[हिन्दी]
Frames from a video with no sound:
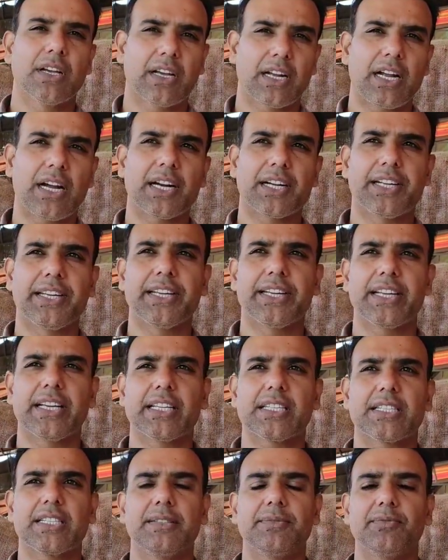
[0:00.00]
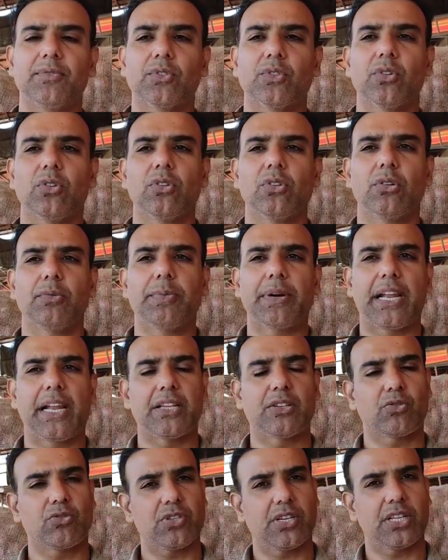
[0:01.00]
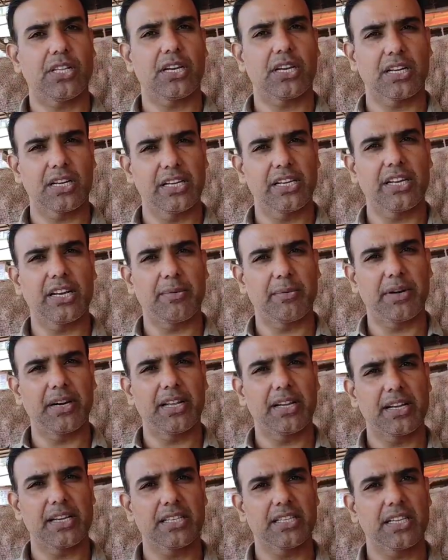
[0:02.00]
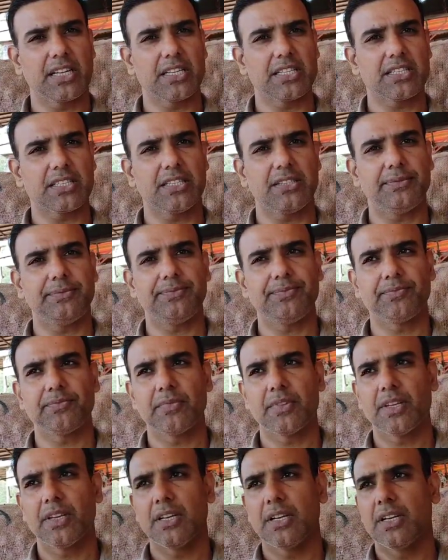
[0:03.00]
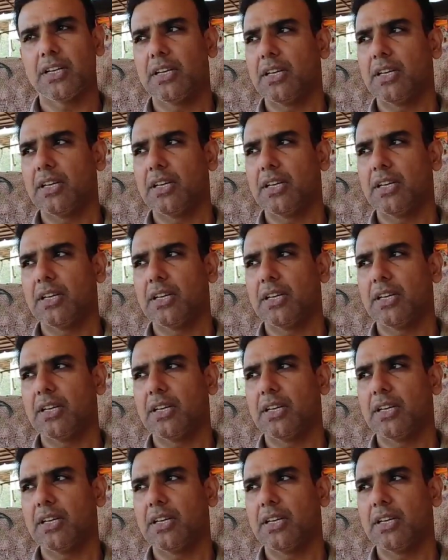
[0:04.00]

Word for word: ग्राहक ठीक है इस टाइम तो बैलेंस कुछ ज्यादा रख नहीं रहा मंडी के अंदर इस टाइम अच्छा जी